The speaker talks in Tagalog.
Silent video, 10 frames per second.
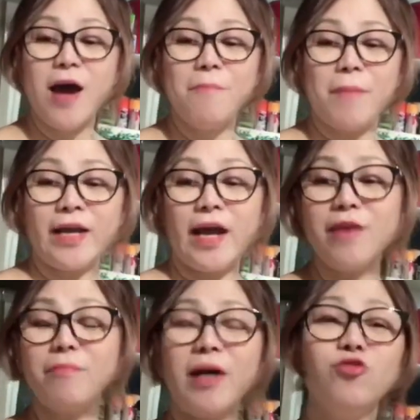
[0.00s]
Para
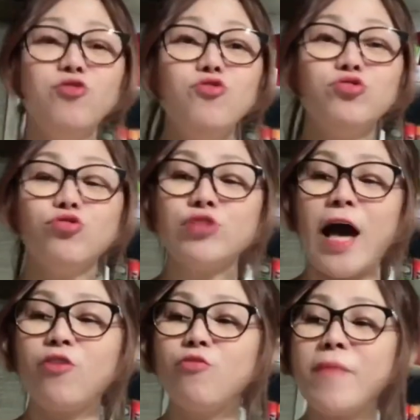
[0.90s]
magluluto
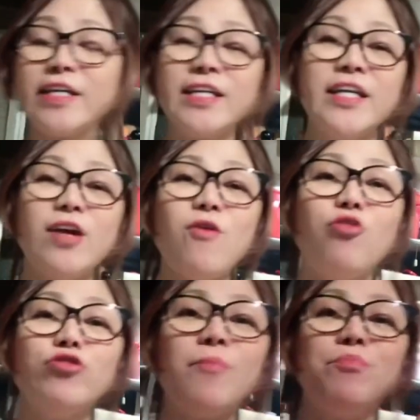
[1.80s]
ta ako, mag-iihaw
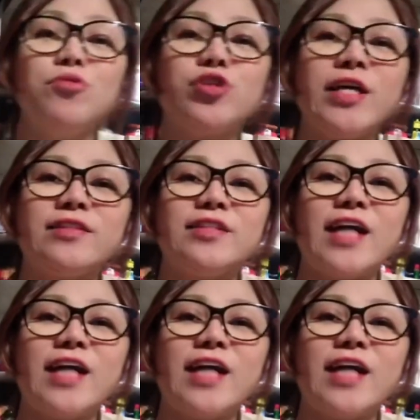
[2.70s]
ako ng pusit.